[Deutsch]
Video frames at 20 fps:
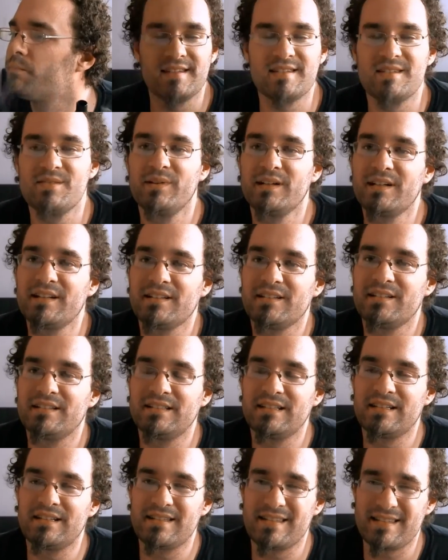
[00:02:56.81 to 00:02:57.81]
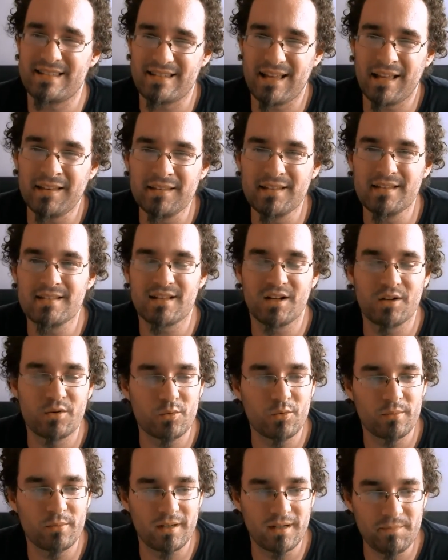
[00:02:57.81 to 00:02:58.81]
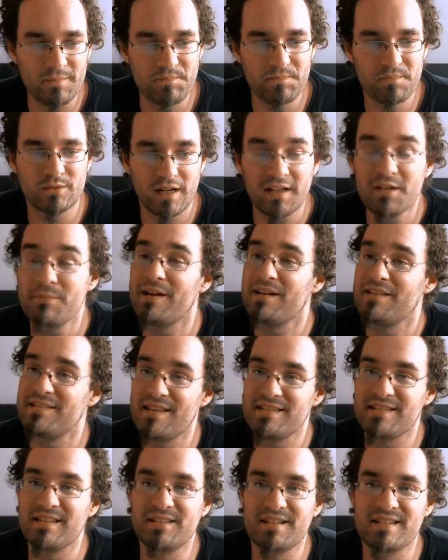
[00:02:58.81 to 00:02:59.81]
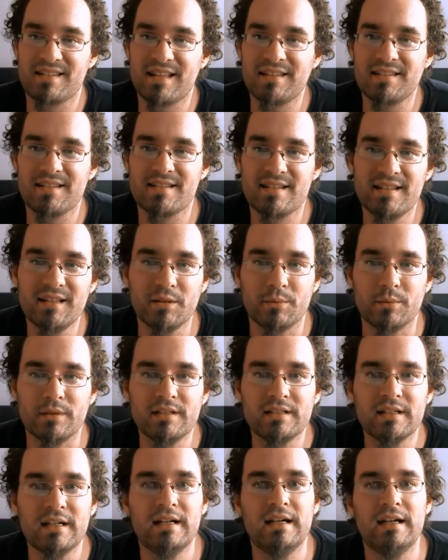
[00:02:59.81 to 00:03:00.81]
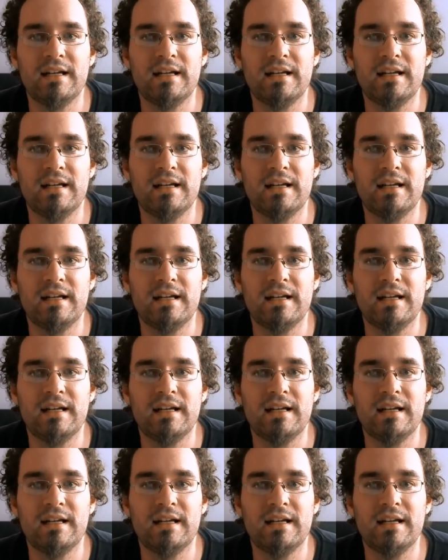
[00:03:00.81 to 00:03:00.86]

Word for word: Es ist wirklich ein interessantes Aroma und allgemein ein sehr, sehr interessantes Liquid.